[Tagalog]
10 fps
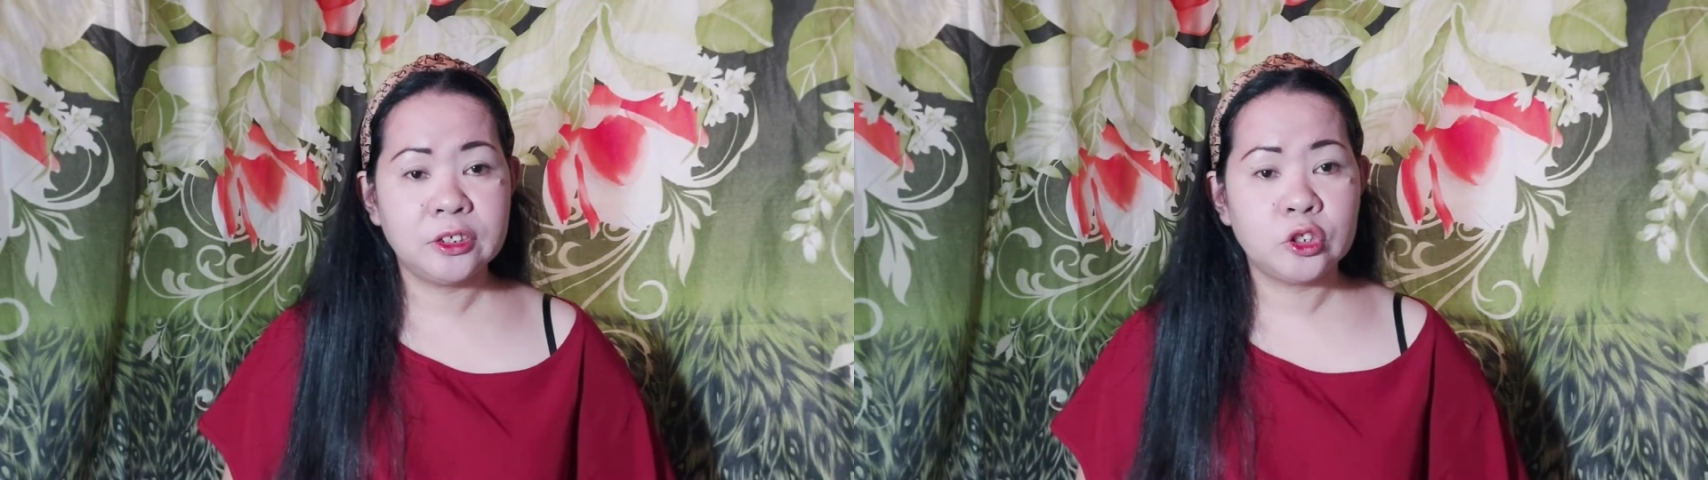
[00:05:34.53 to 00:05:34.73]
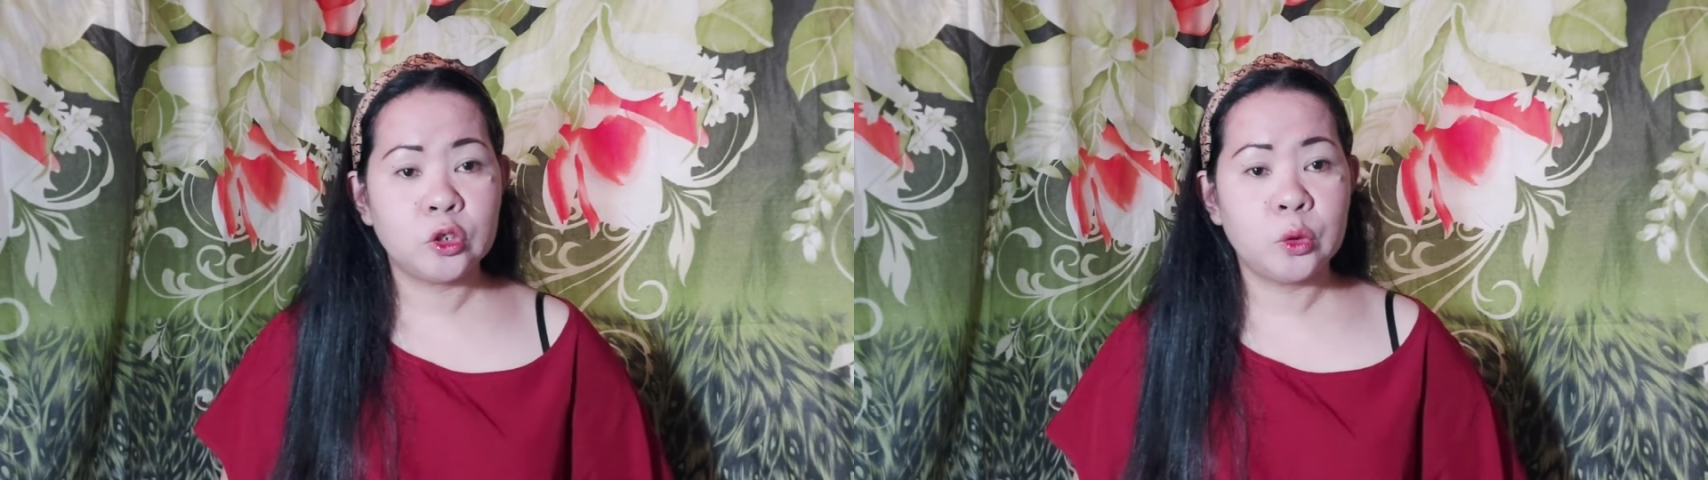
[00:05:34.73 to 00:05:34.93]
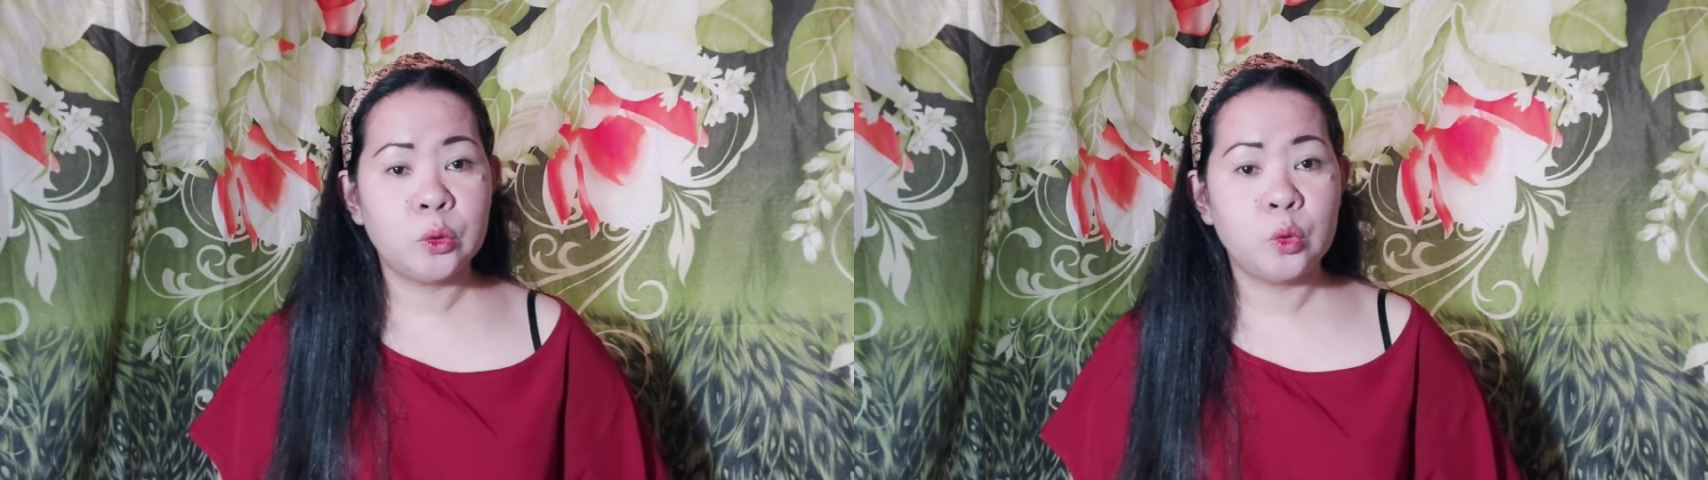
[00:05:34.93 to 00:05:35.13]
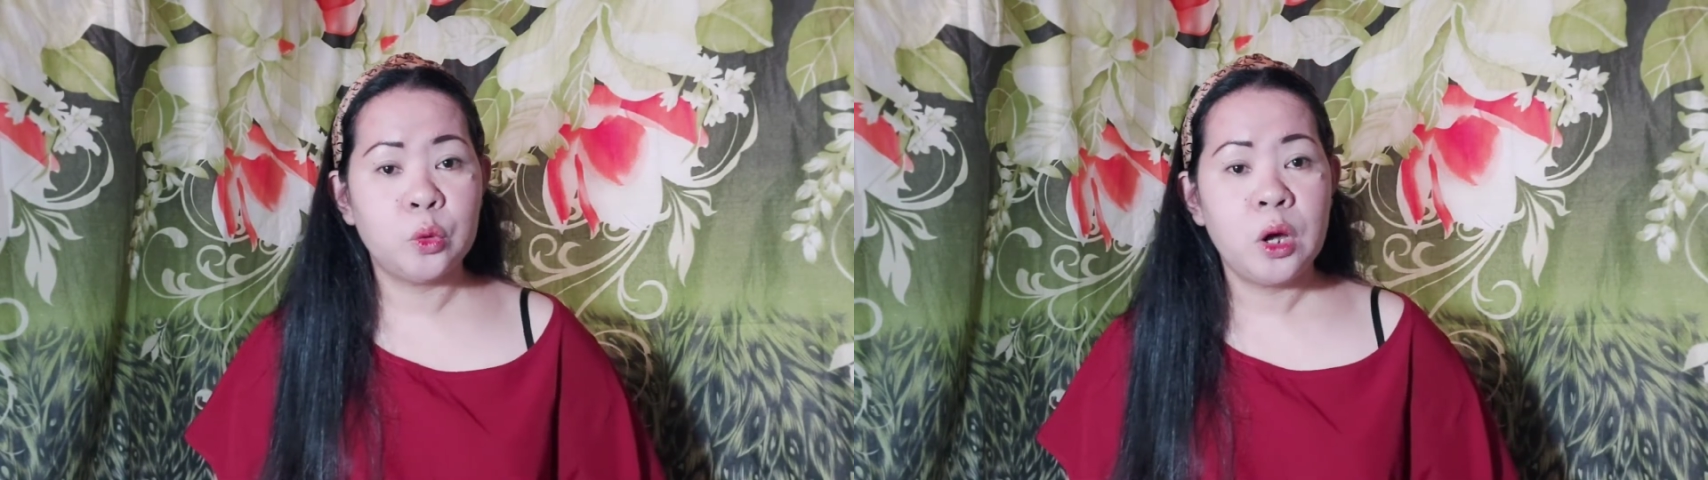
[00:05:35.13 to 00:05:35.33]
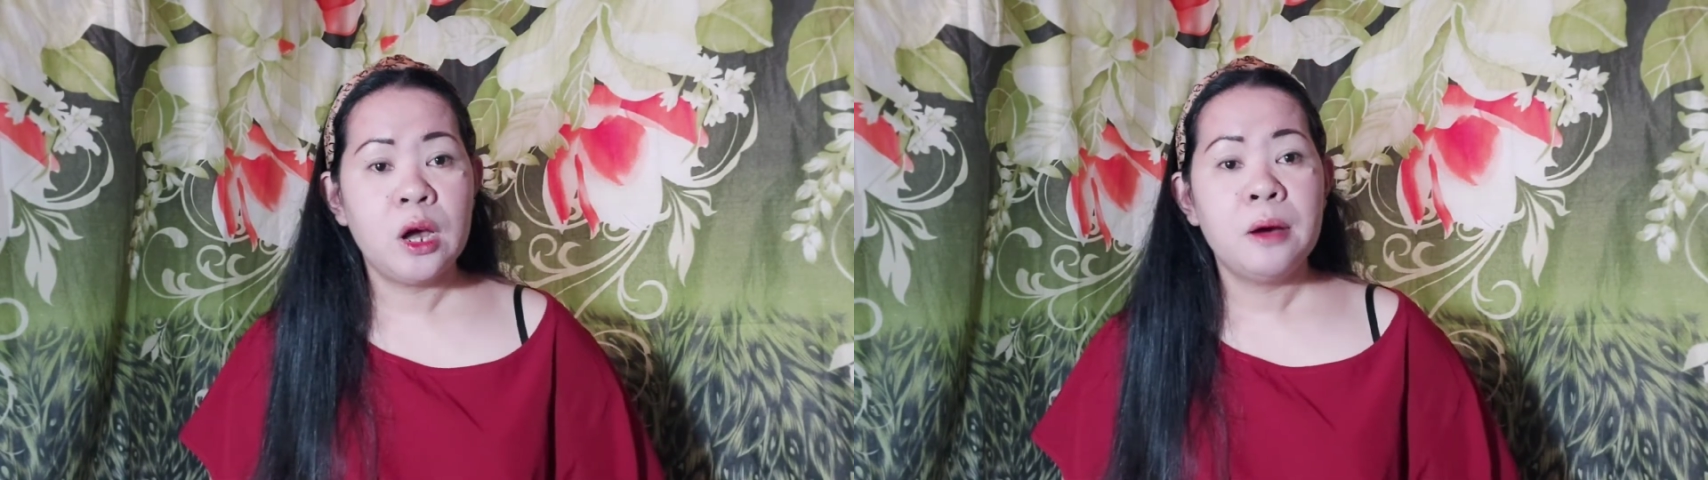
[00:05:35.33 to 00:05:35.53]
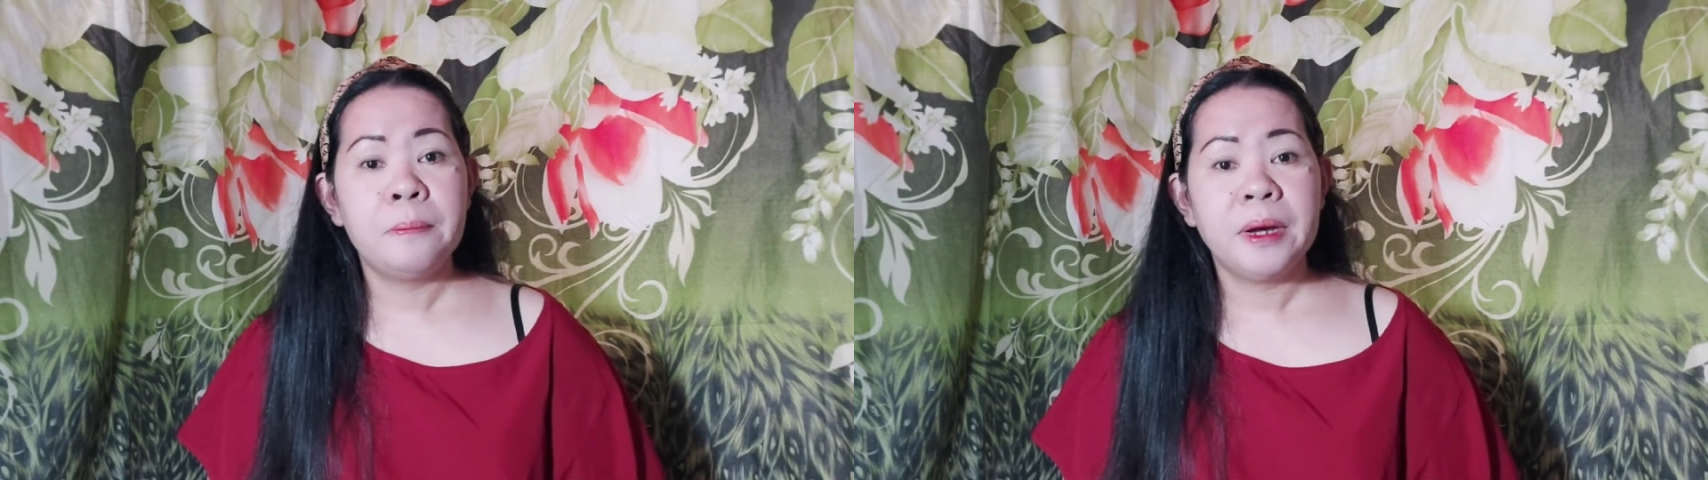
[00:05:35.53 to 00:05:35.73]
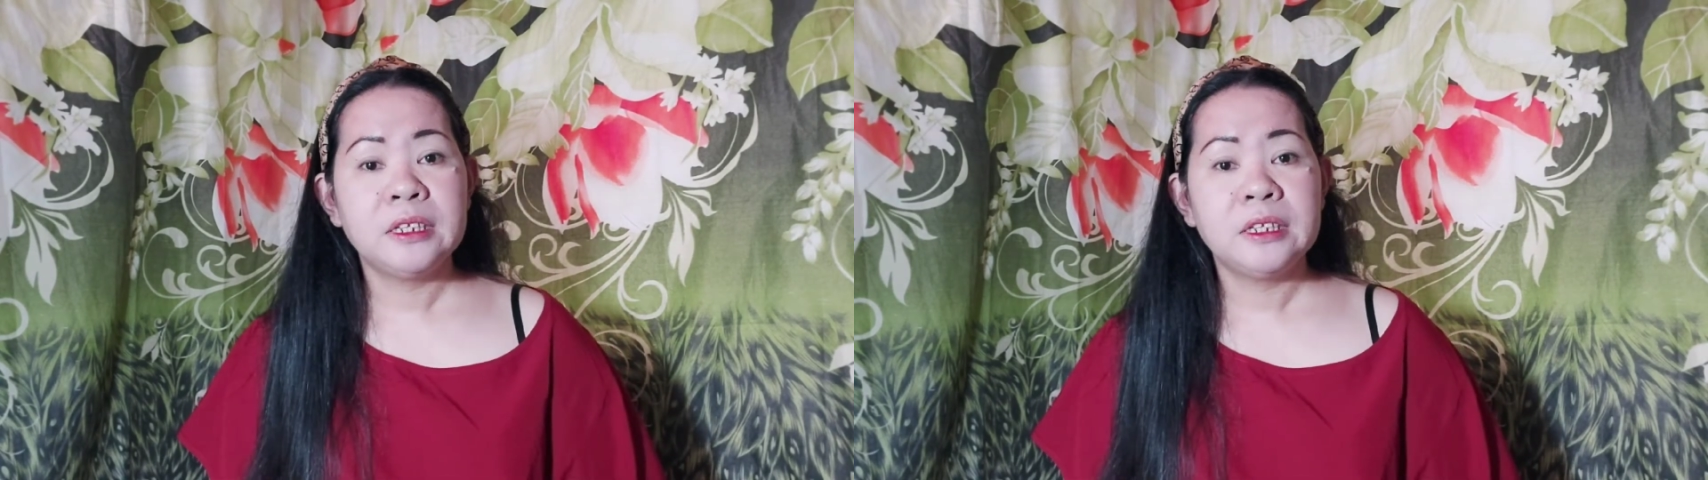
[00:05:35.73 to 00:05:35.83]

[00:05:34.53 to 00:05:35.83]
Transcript: So pag